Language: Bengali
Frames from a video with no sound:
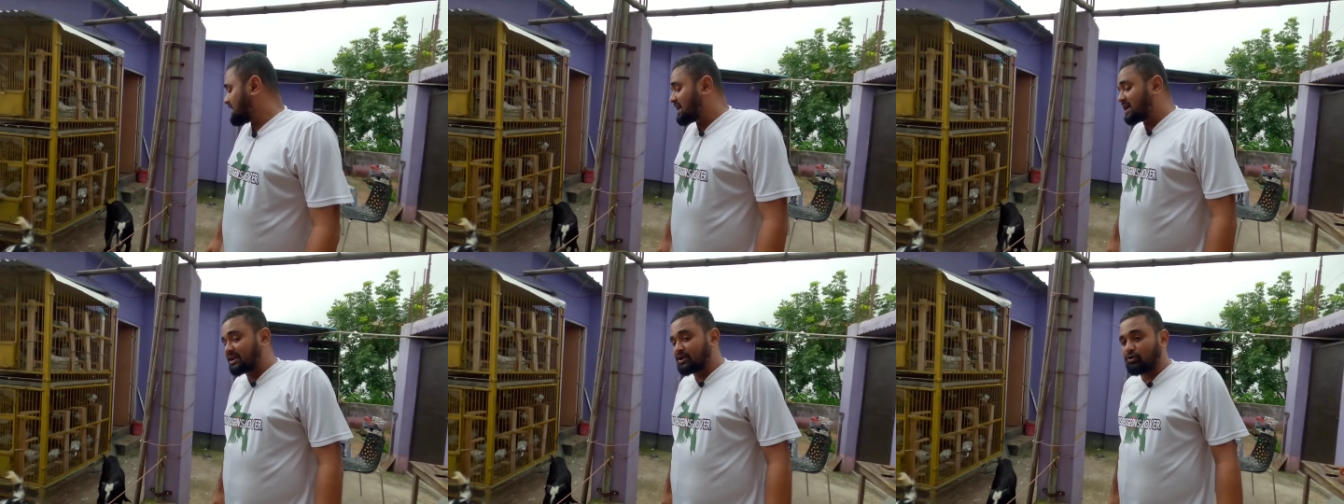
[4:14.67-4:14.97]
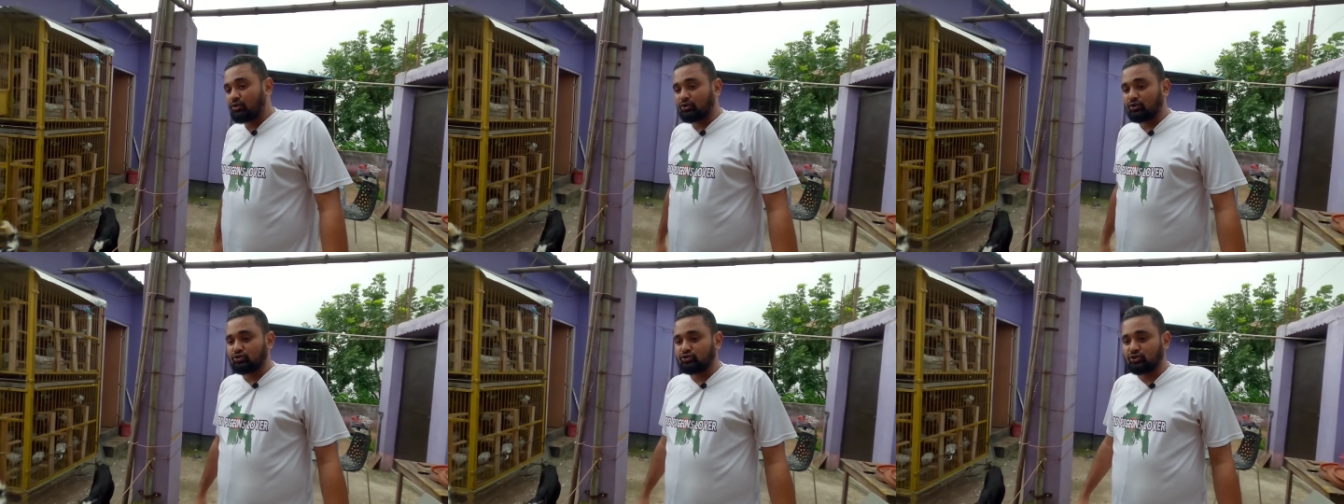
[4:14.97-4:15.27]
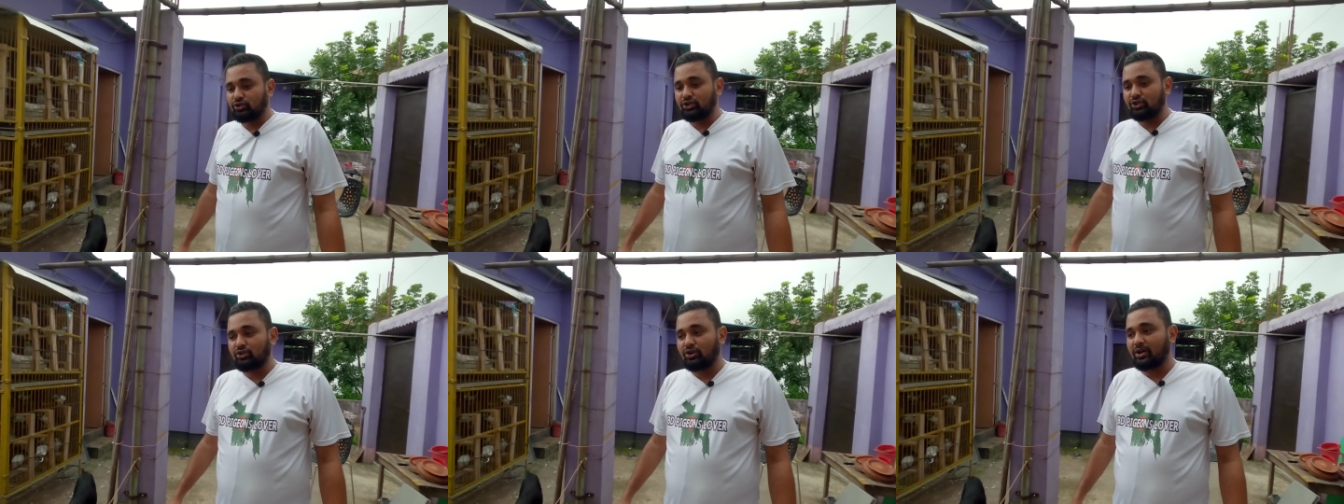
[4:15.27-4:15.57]
আনার
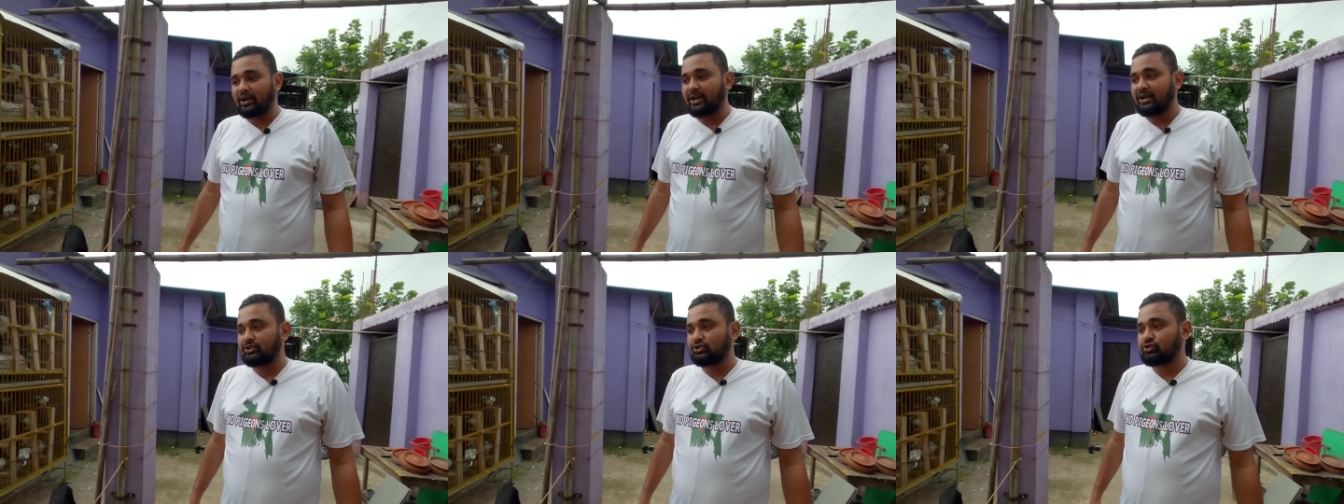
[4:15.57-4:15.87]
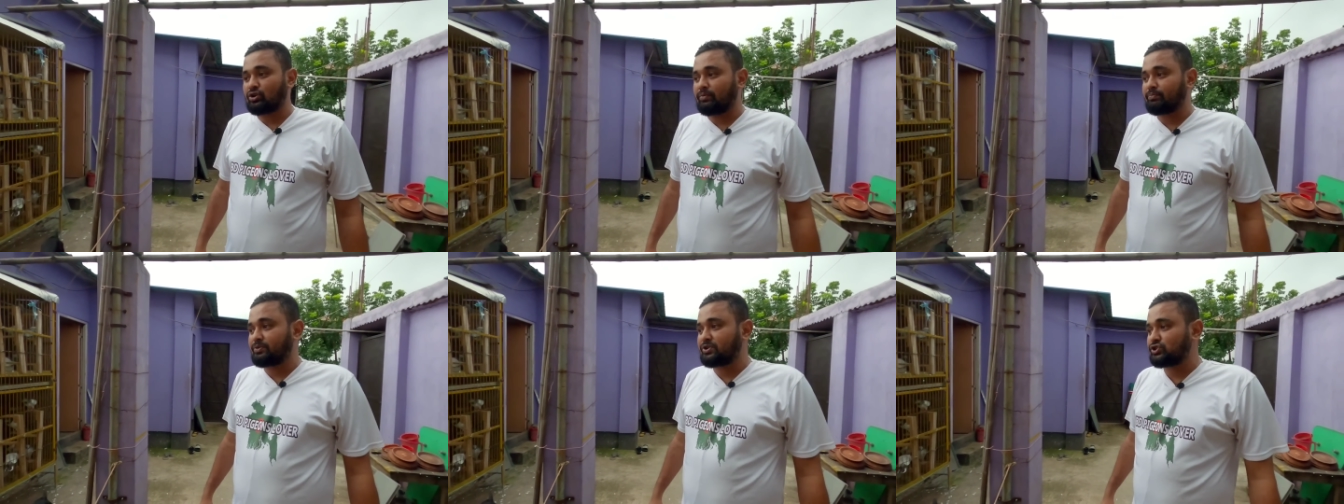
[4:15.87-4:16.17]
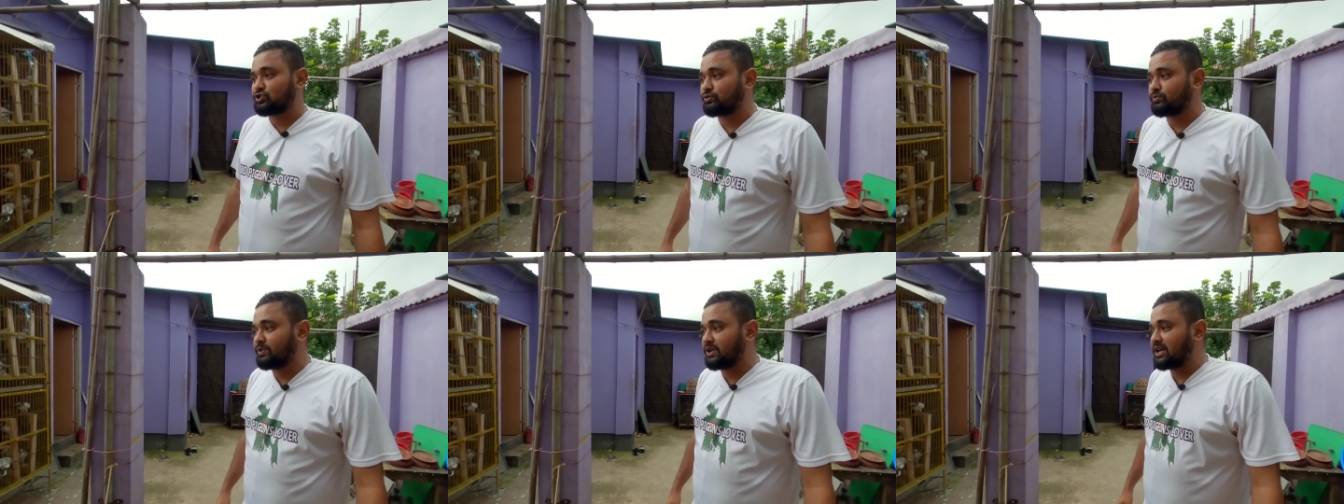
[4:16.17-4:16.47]
খরচ যদি ধরেন সব
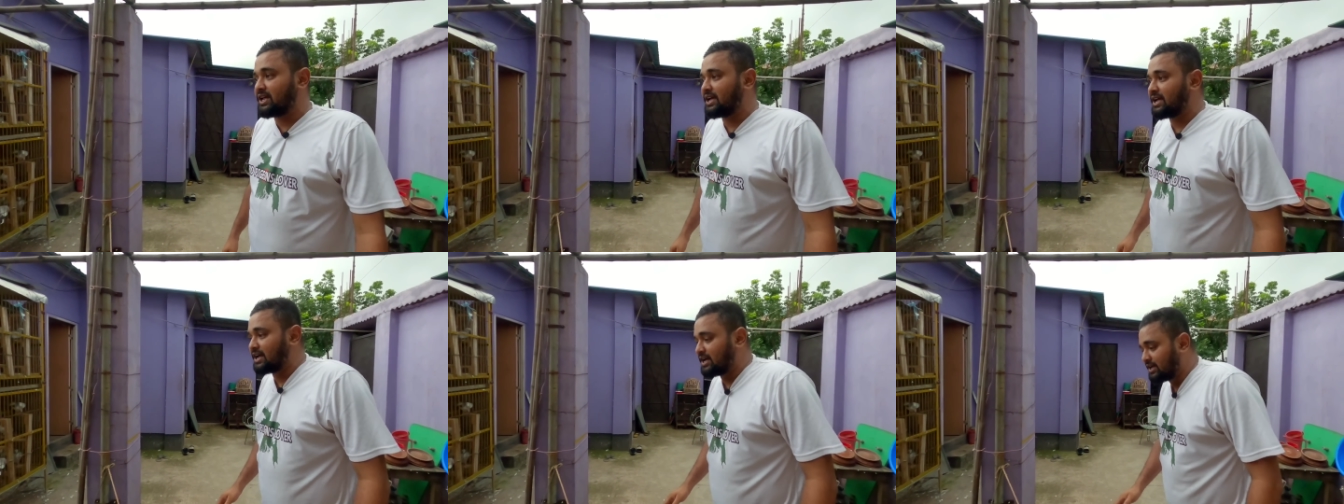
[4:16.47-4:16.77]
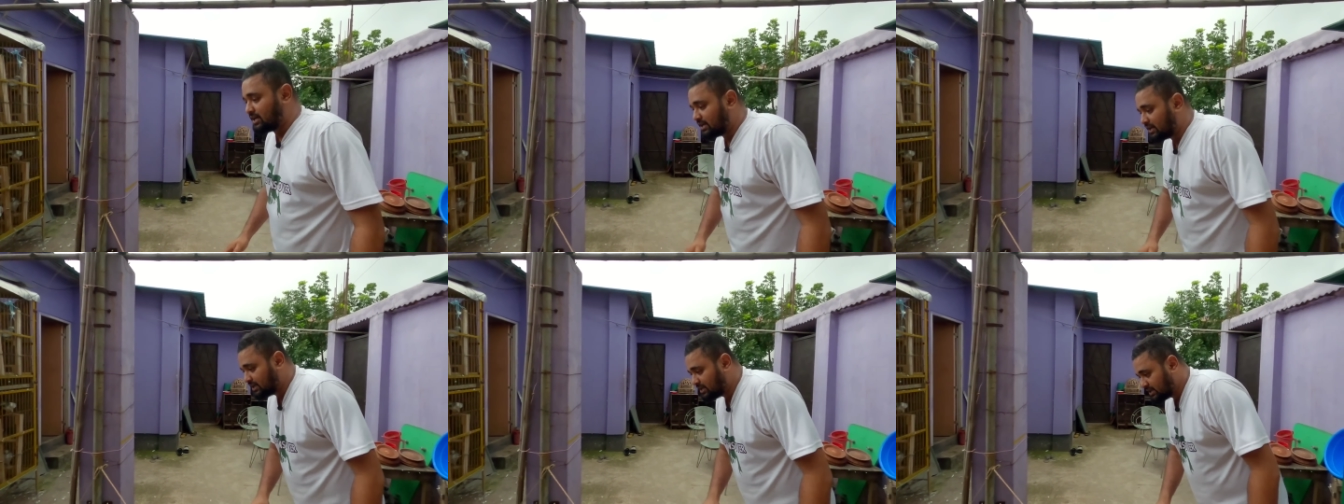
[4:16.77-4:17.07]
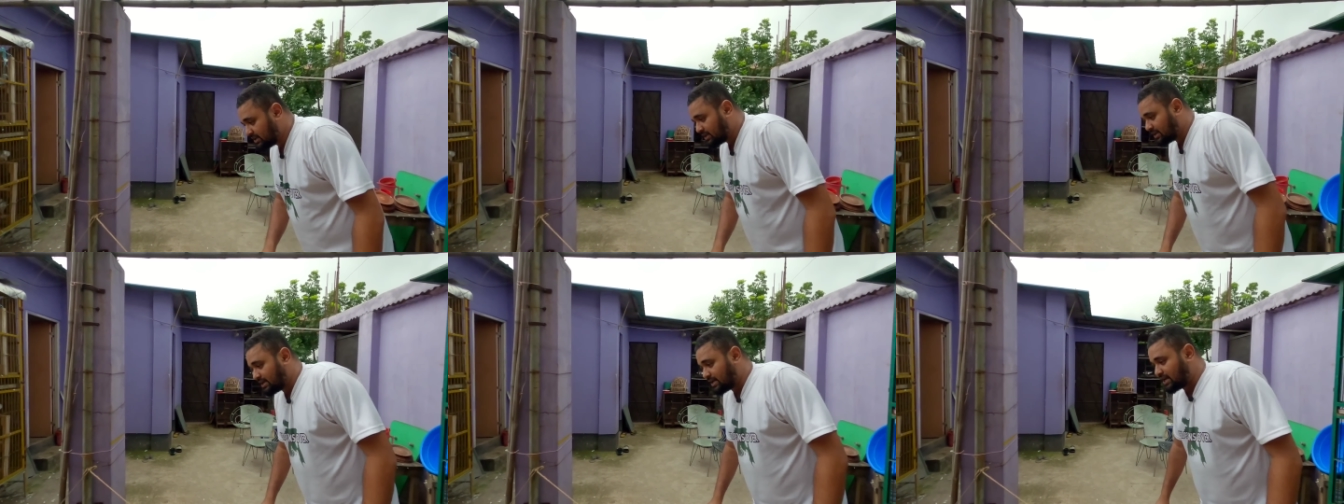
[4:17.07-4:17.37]
কিছু মিলাইয়া
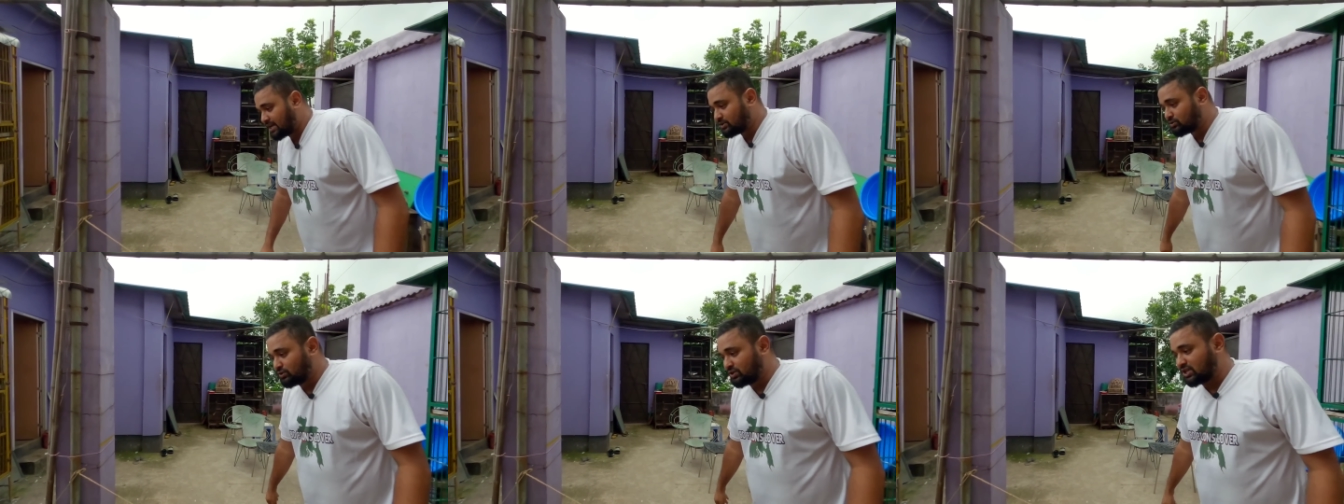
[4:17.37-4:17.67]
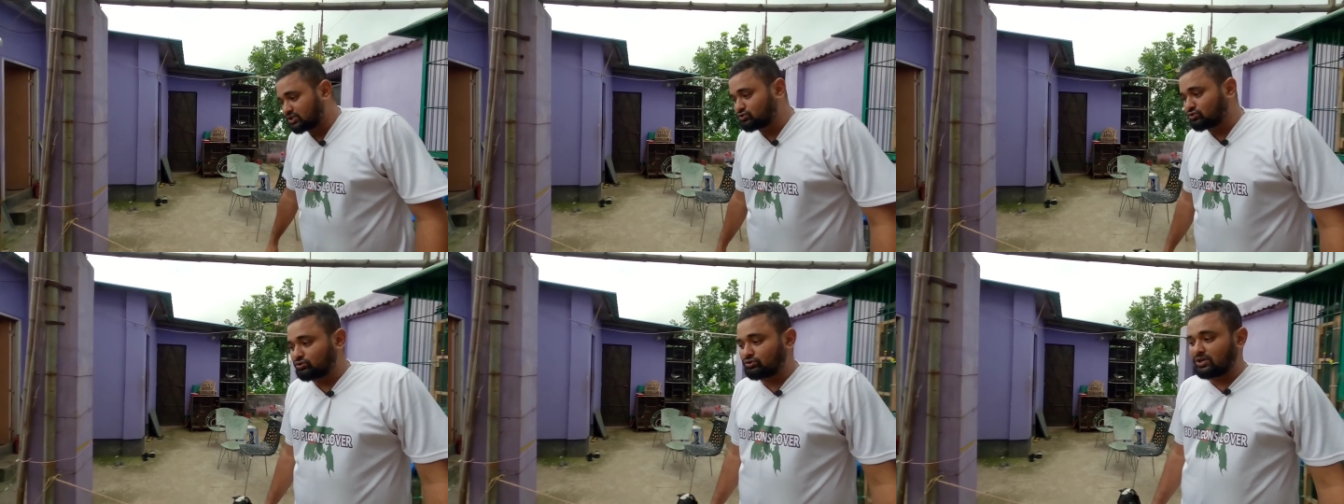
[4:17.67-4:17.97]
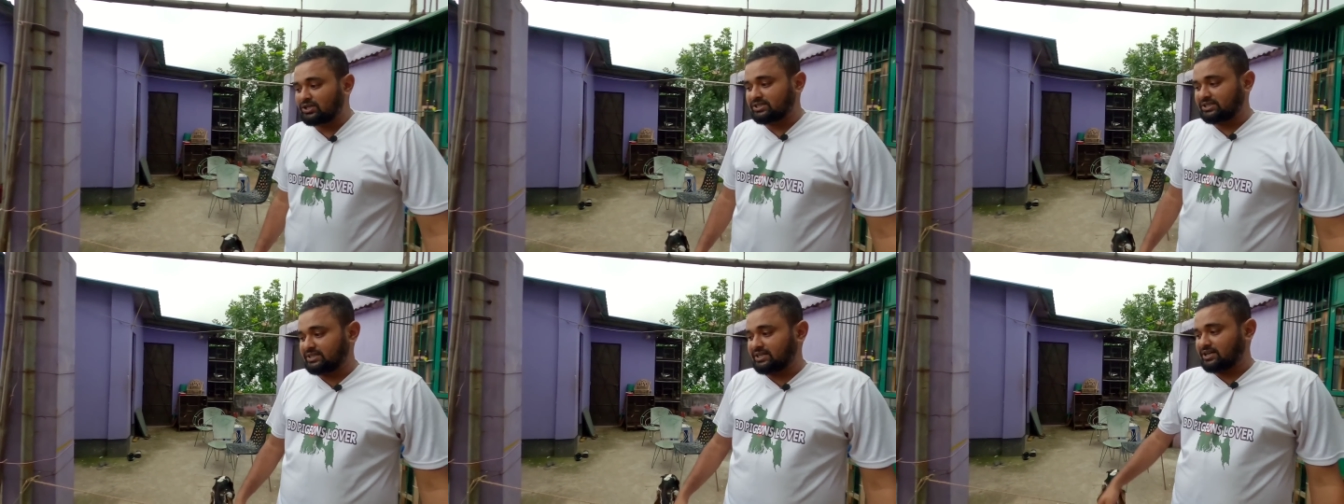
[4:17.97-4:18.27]
এই দুইটা
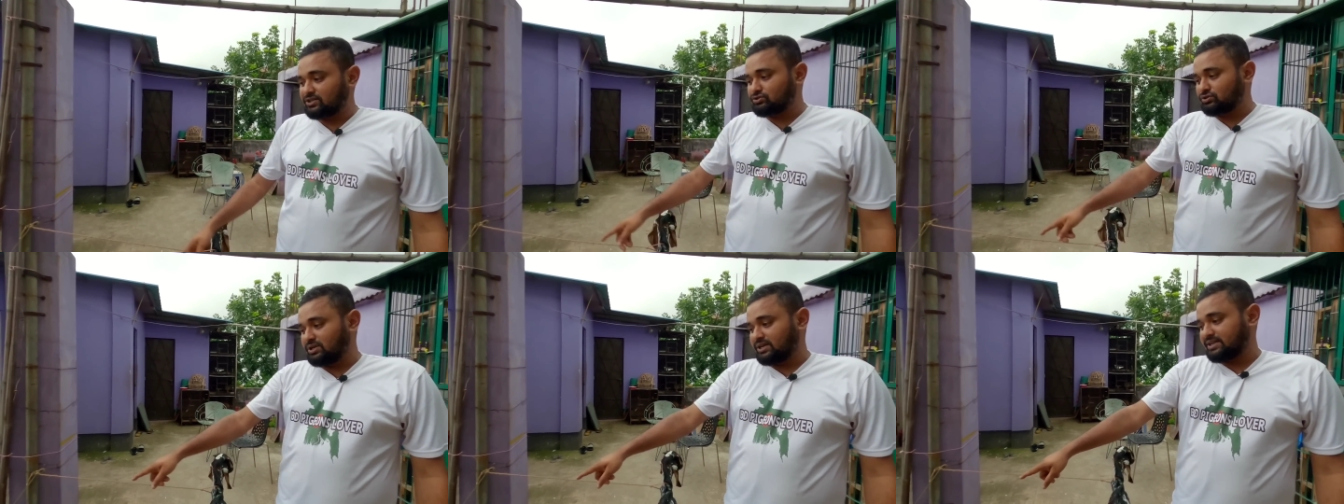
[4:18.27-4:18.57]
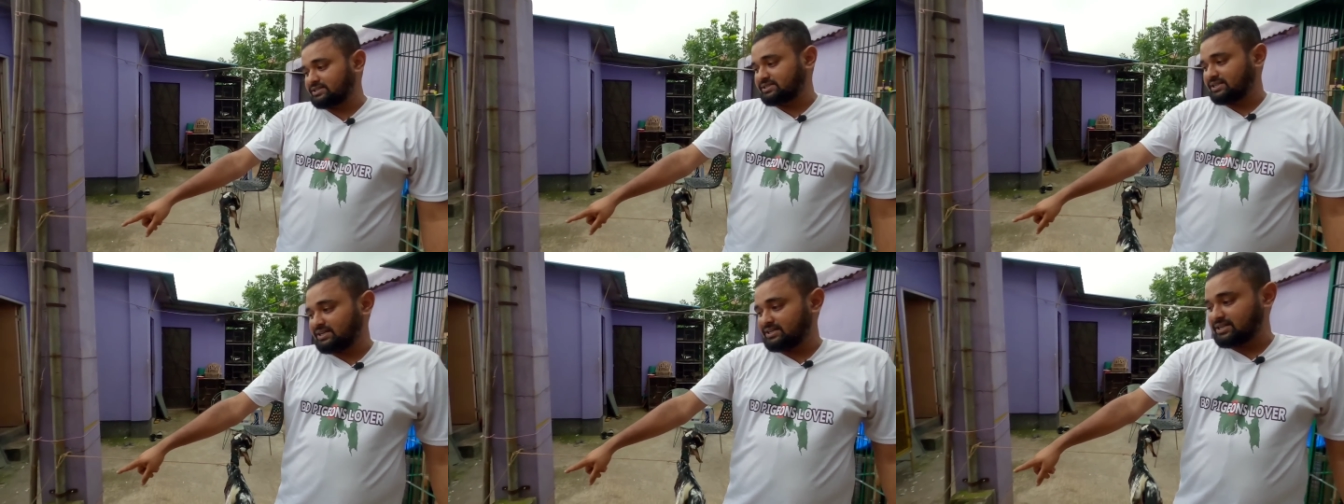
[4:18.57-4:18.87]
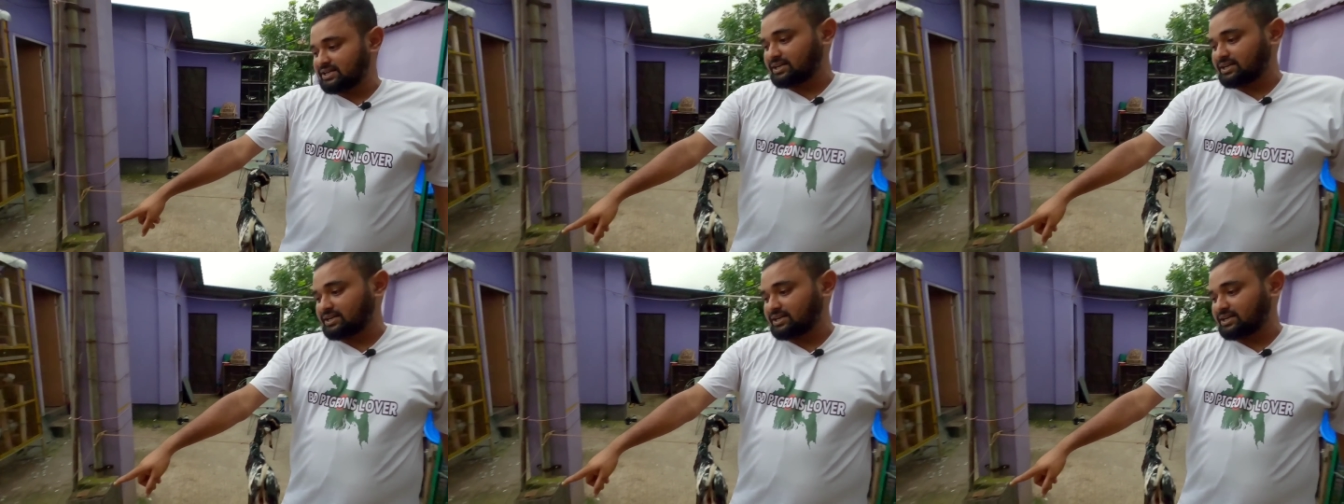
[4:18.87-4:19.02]
চোদ্দো হাজার টাকা চলে গেছে